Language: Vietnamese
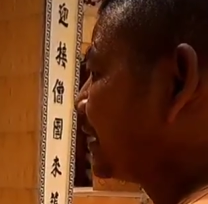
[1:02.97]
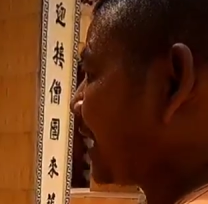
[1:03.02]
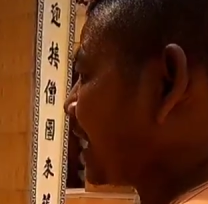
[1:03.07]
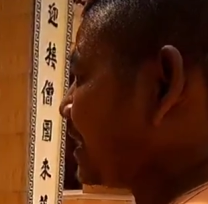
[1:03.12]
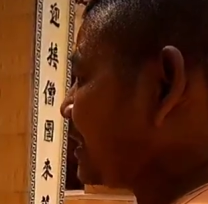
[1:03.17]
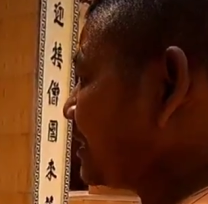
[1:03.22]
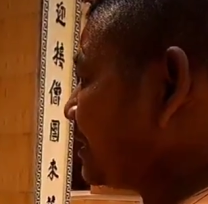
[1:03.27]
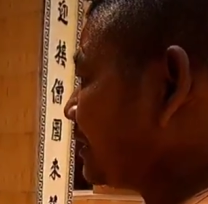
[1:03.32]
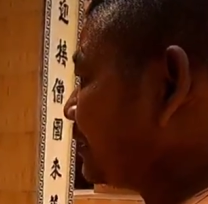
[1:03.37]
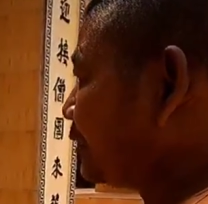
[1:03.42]

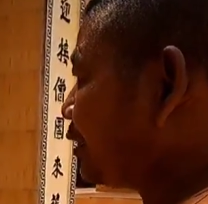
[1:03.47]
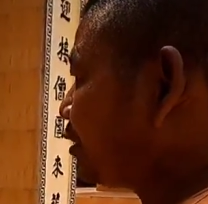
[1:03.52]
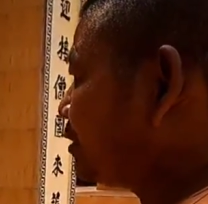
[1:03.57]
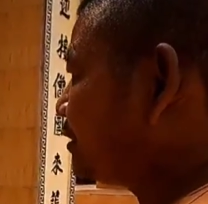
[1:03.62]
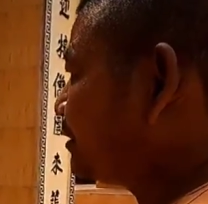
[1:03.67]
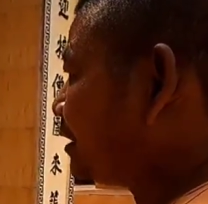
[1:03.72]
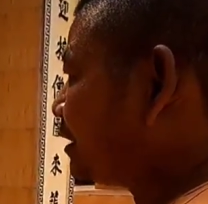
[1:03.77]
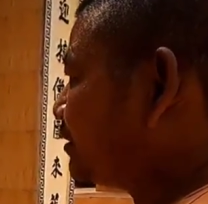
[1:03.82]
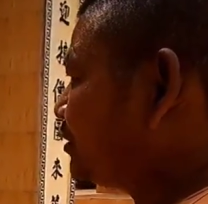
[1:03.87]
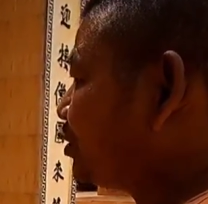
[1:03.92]
rắn à,
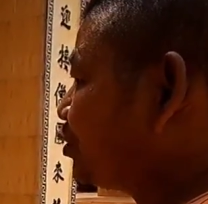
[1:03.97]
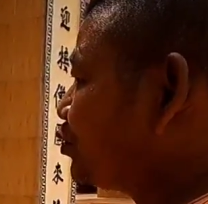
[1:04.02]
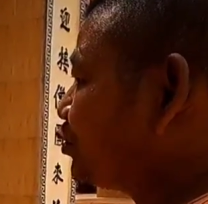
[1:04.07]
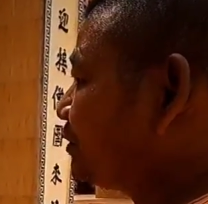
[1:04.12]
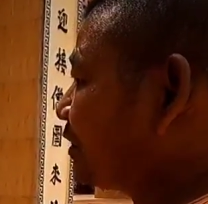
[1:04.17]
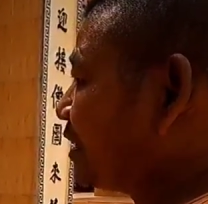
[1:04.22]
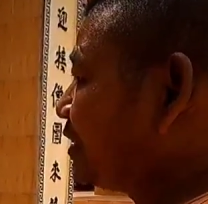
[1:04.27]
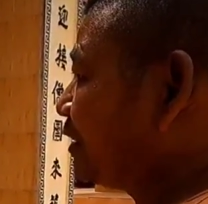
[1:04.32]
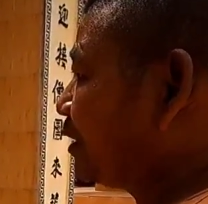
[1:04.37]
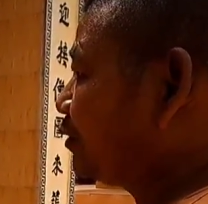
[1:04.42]
nói nói chú
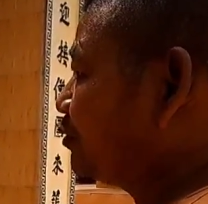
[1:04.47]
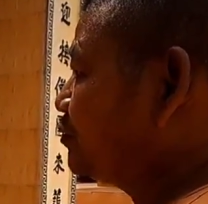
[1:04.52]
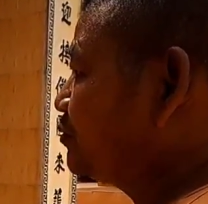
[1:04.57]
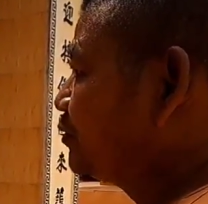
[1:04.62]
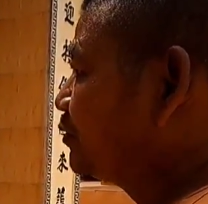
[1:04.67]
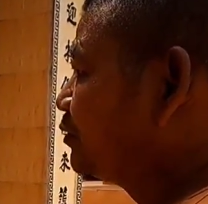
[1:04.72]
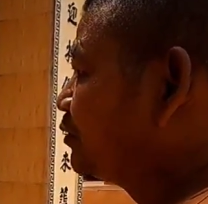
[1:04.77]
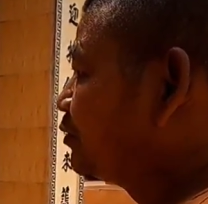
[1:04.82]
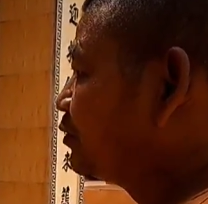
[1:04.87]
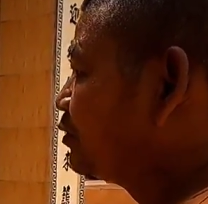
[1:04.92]
có tin không
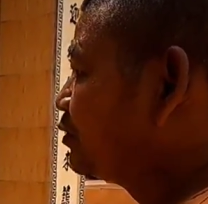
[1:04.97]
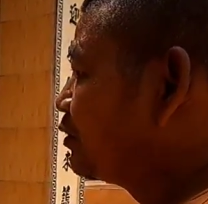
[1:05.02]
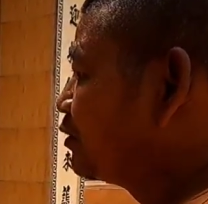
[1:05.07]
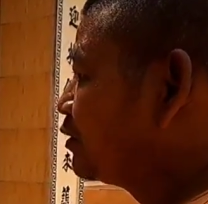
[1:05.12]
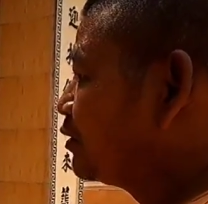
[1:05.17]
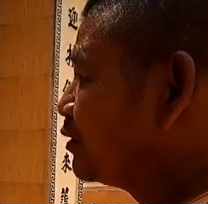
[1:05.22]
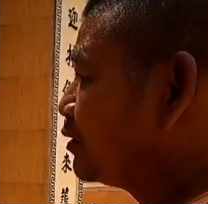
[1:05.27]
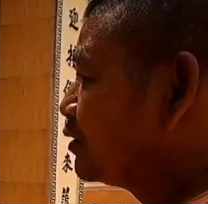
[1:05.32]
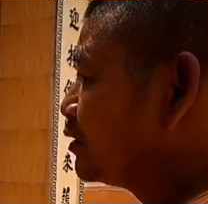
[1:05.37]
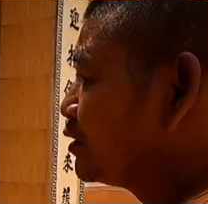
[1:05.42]

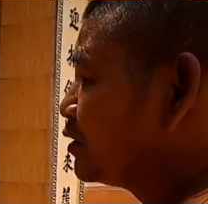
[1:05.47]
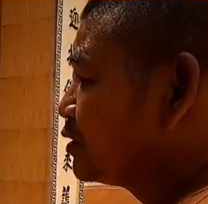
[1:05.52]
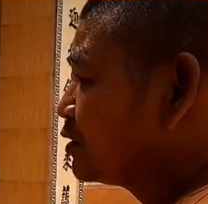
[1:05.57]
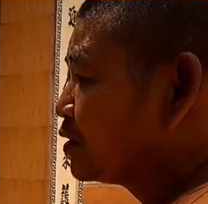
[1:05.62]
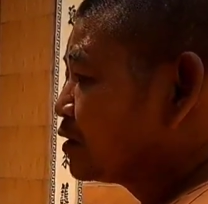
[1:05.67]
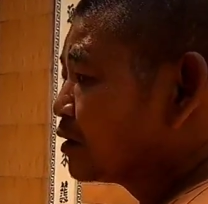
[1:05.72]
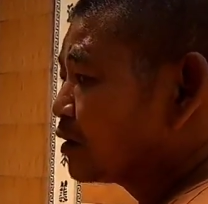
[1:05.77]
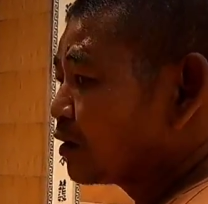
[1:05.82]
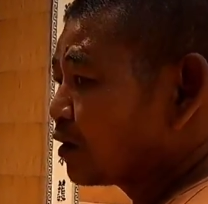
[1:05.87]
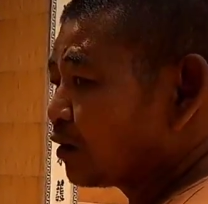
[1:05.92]

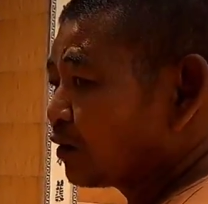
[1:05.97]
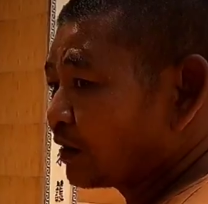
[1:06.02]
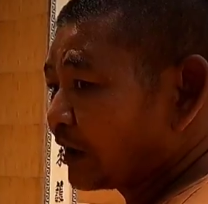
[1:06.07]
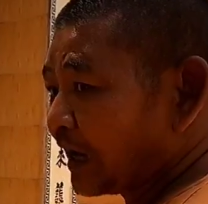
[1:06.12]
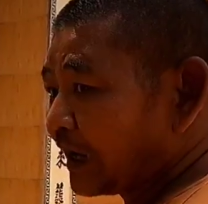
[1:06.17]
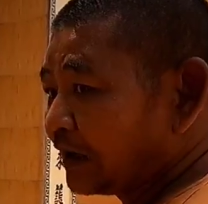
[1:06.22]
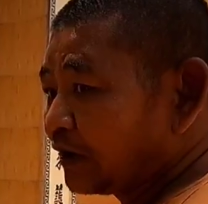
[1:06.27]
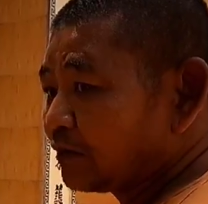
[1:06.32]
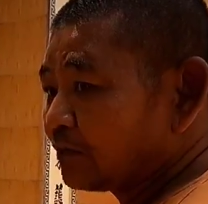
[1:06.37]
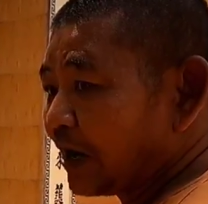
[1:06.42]
con
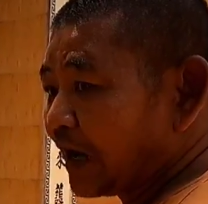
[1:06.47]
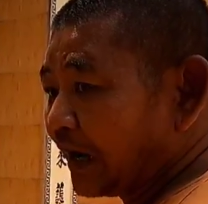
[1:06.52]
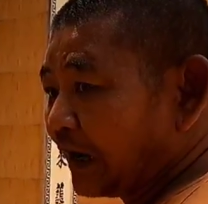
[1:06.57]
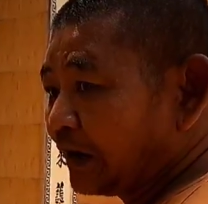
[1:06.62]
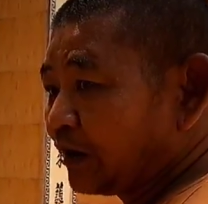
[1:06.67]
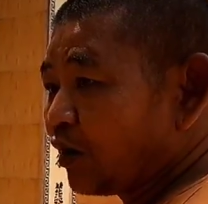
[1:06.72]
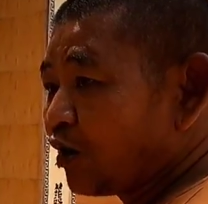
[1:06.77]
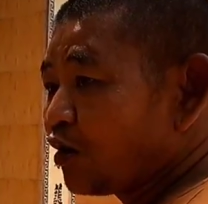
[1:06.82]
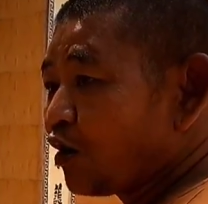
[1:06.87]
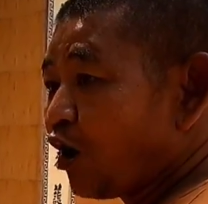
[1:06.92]
rắn nó bằng
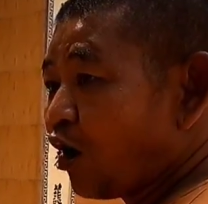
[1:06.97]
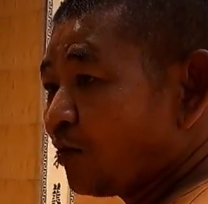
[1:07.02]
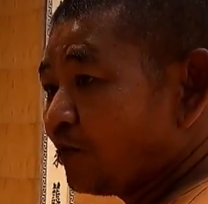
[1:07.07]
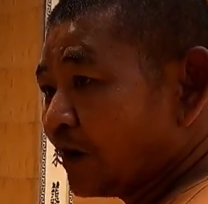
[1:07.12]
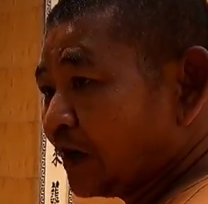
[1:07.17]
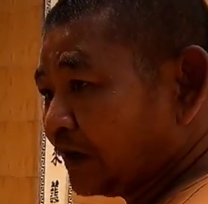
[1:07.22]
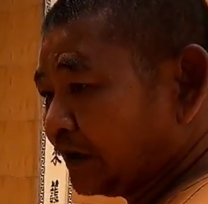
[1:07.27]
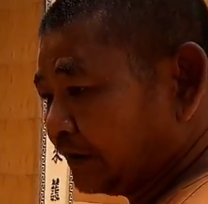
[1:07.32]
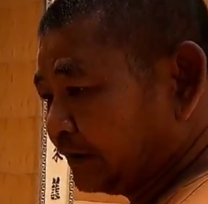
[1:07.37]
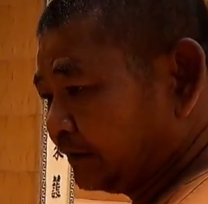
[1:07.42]
cái gối
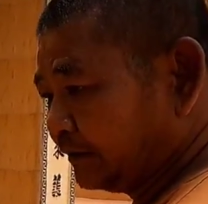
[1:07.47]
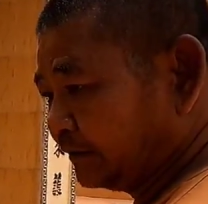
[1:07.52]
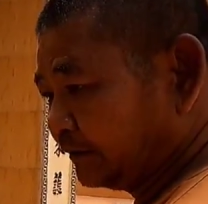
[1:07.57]
ôm á